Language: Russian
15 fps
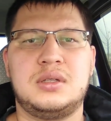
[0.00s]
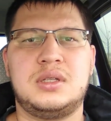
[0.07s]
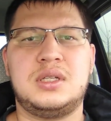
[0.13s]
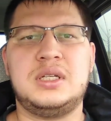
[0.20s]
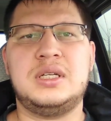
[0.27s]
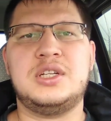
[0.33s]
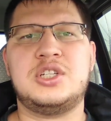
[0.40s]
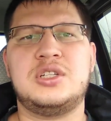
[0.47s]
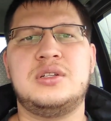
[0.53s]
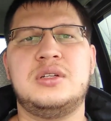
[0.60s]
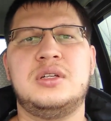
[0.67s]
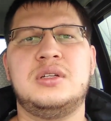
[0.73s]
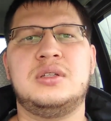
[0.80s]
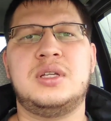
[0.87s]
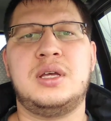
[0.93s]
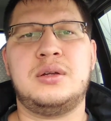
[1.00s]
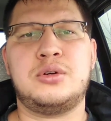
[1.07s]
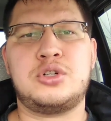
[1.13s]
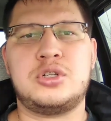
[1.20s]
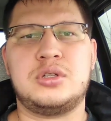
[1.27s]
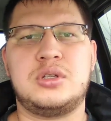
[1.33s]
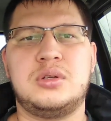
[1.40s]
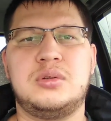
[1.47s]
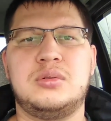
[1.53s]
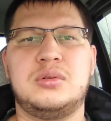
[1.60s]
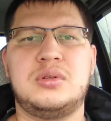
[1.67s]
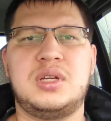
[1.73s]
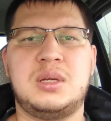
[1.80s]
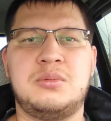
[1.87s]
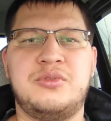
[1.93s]
или же нарушит
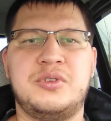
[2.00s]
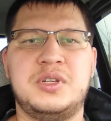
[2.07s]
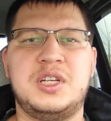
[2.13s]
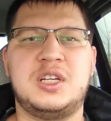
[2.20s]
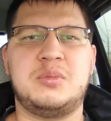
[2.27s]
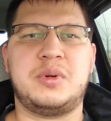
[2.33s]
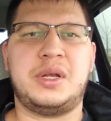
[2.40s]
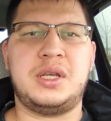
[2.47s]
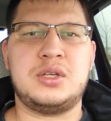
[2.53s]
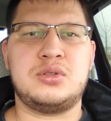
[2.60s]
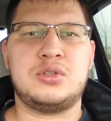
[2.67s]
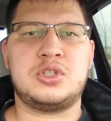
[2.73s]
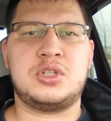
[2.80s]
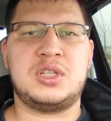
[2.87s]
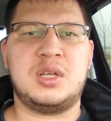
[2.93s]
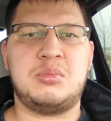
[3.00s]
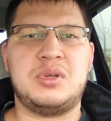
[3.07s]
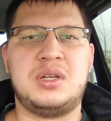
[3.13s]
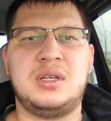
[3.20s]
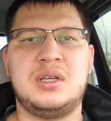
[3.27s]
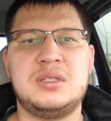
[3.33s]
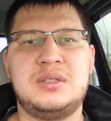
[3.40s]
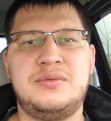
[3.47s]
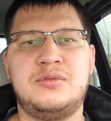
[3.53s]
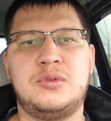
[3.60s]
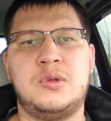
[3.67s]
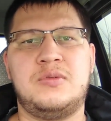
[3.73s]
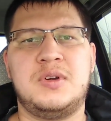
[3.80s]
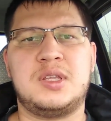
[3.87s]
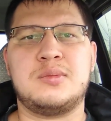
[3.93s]
требования к проезду ЖД переездов,
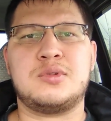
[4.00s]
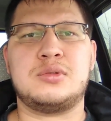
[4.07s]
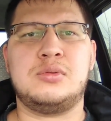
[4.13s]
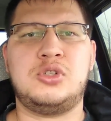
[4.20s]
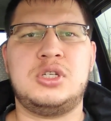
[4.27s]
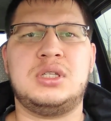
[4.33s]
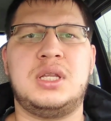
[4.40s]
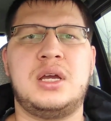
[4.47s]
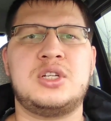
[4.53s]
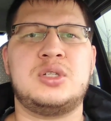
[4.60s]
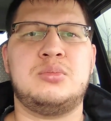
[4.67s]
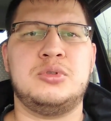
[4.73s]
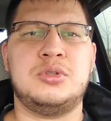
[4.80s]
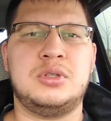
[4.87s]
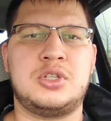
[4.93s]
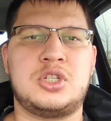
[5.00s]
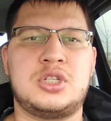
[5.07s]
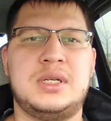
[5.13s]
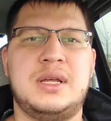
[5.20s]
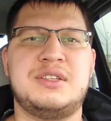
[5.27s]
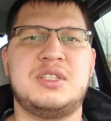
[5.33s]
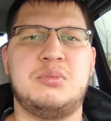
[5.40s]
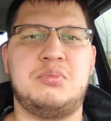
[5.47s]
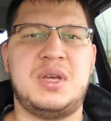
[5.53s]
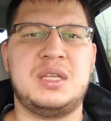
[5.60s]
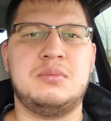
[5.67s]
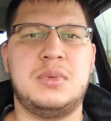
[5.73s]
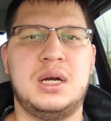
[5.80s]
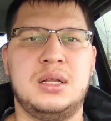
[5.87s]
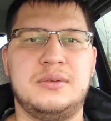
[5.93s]
то в этом случае также будет начисляться
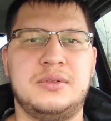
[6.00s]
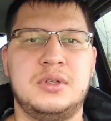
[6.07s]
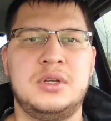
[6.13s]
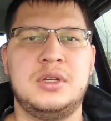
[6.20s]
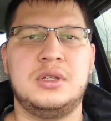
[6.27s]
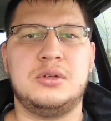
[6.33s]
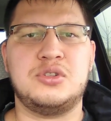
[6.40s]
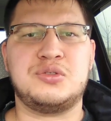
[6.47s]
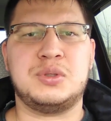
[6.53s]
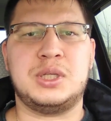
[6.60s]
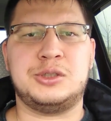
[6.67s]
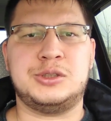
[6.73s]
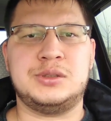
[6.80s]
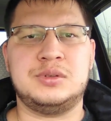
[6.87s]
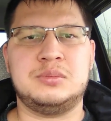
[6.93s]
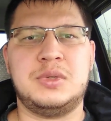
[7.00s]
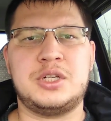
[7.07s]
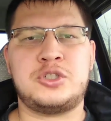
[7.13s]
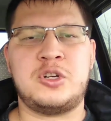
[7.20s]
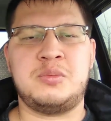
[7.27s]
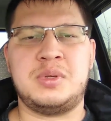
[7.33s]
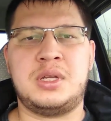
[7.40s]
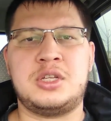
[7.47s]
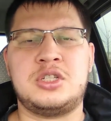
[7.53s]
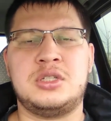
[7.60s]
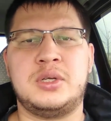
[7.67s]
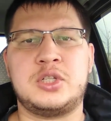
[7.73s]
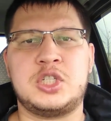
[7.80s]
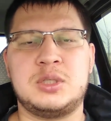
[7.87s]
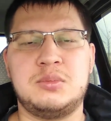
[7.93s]
5 баллов. То есть вот такой вот большой
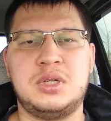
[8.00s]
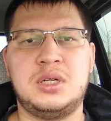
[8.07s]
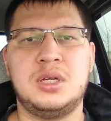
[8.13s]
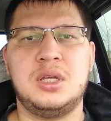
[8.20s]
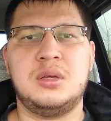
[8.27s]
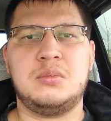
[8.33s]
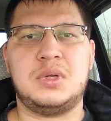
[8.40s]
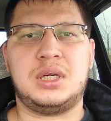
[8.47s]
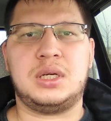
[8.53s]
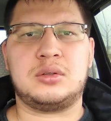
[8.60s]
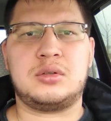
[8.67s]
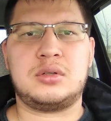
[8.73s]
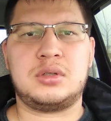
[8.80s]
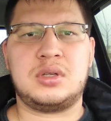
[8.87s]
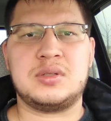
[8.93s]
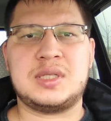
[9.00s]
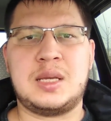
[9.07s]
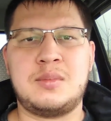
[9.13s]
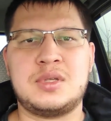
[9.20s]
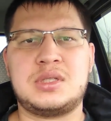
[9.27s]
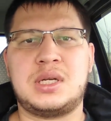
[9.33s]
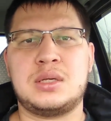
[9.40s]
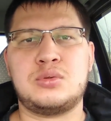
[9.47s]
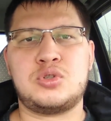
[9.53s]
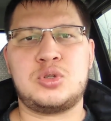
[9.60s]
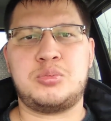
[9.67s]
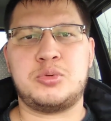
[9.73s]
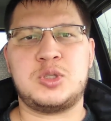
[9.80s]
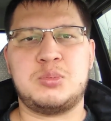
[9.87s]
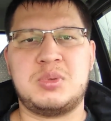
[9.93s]
перечень ошибок, при которых экзамен сразу
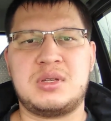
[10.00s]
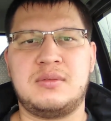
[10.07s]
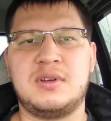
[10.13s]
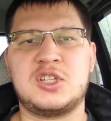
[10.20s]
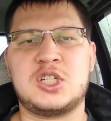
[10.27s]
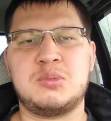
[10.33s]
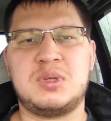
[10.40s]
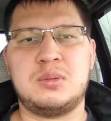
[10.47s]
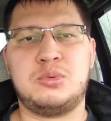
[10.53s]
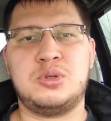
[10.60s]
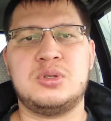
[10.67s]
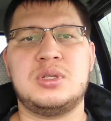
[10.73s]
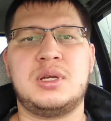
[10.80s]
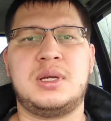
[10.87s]
же после первой ошибки будет